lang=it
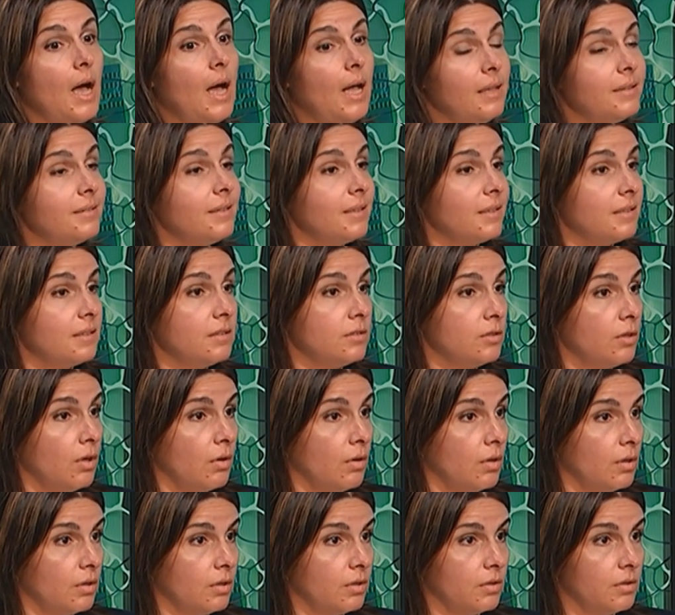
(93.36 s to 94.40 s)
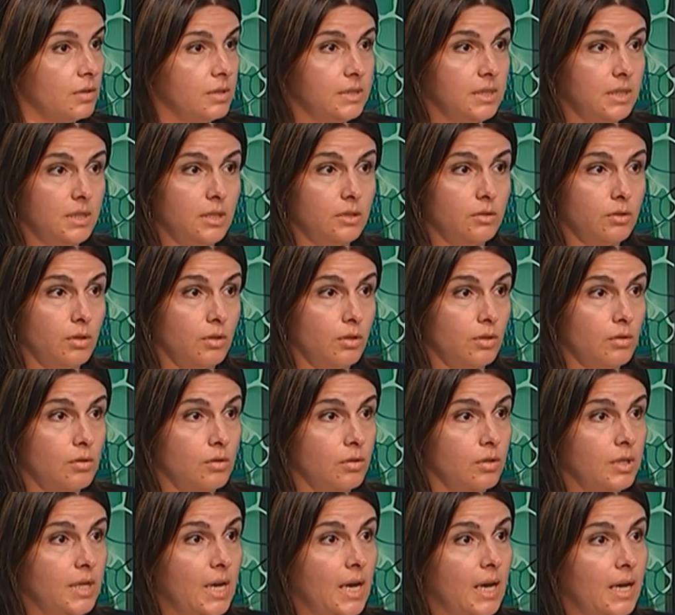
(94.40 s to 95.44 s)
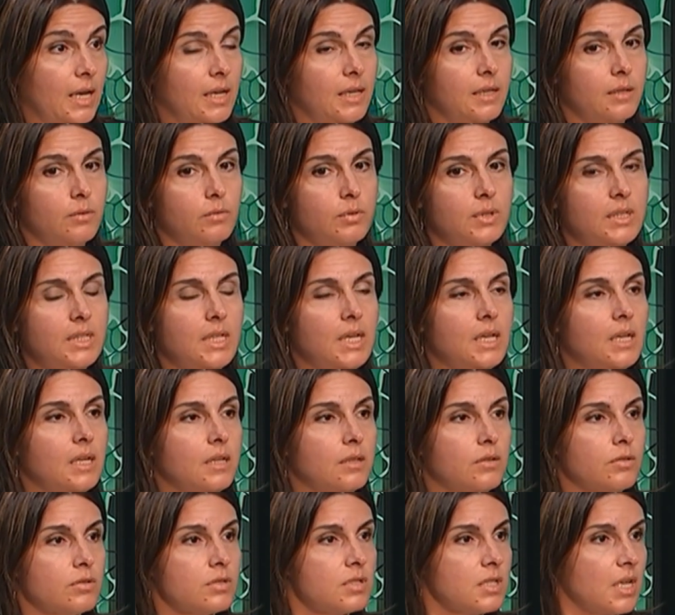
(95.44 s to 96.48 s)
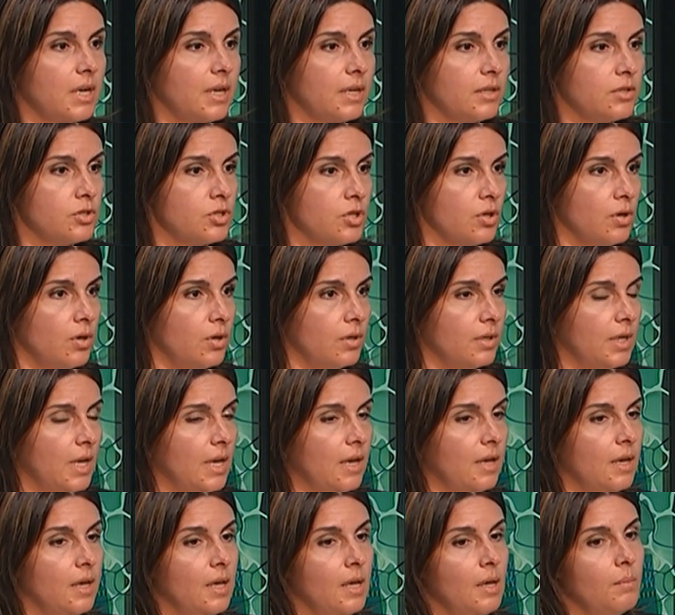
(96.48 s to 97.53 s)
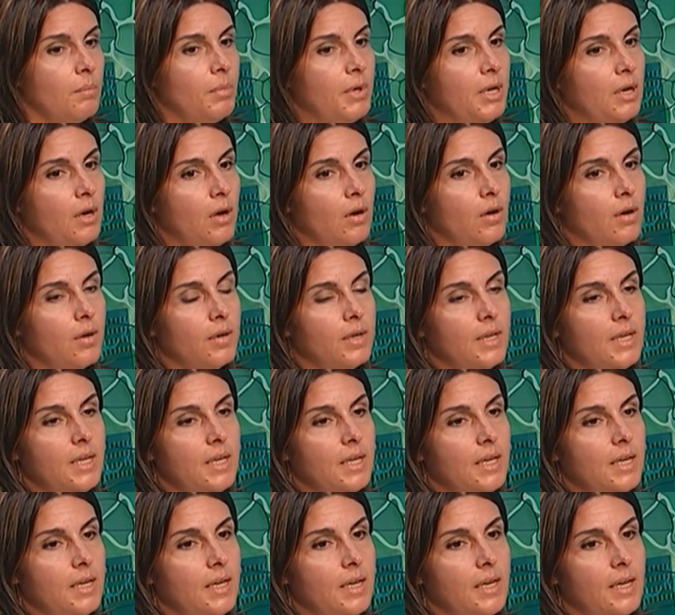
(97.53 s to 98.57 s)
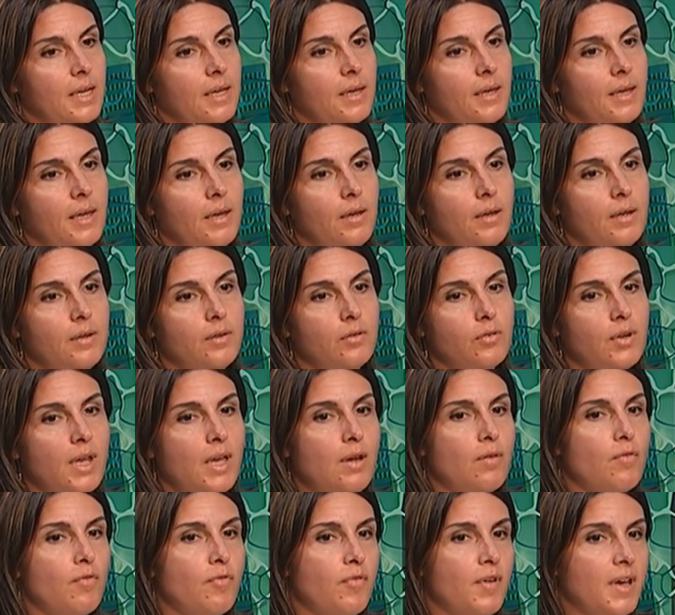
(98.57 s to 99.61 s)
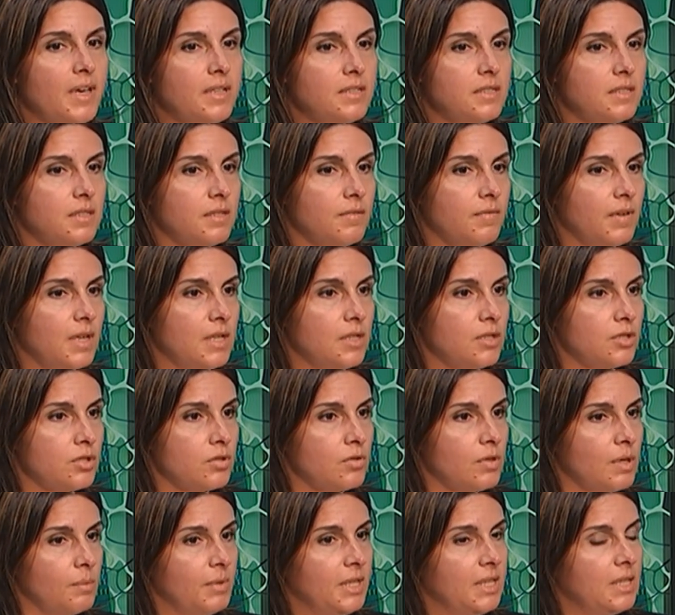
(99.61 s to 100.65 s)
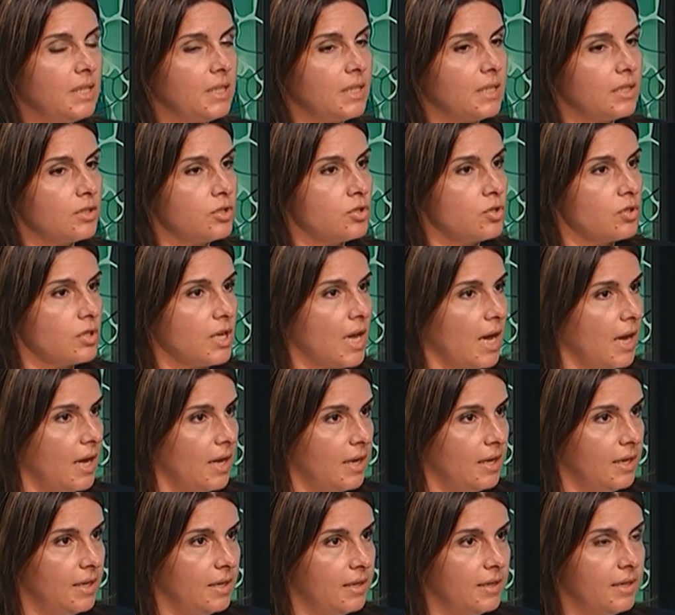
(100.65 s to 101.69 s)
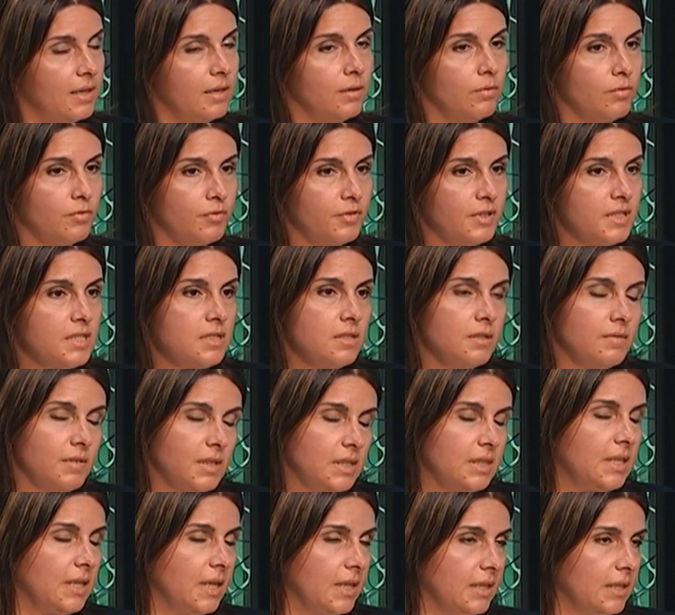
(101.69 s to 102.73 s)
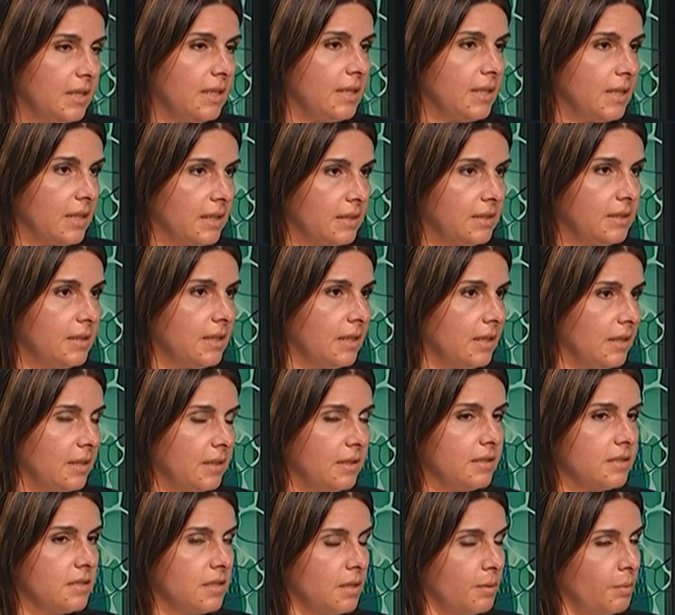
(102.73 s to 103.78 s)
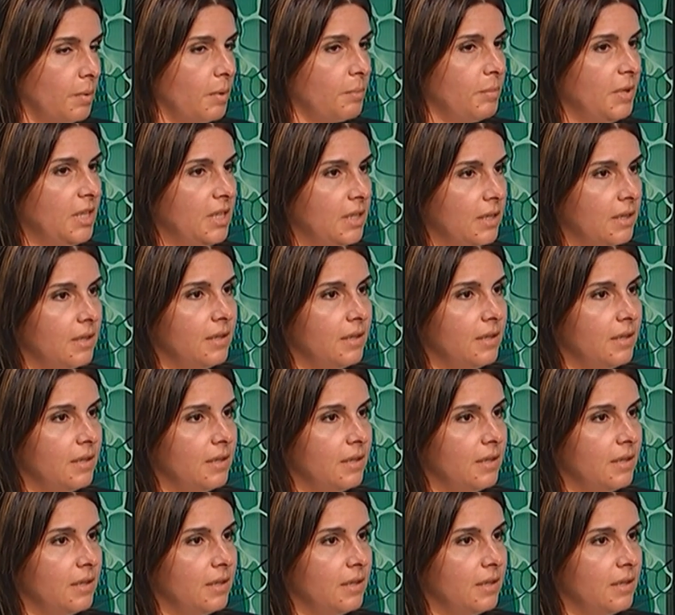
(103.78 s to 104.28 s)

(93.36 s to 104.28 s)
al territorio, al territorio locale, quindi alla nostra regione. Però eh, eh, non è un festival solamente regionale, è un festival direi di carattere estremamente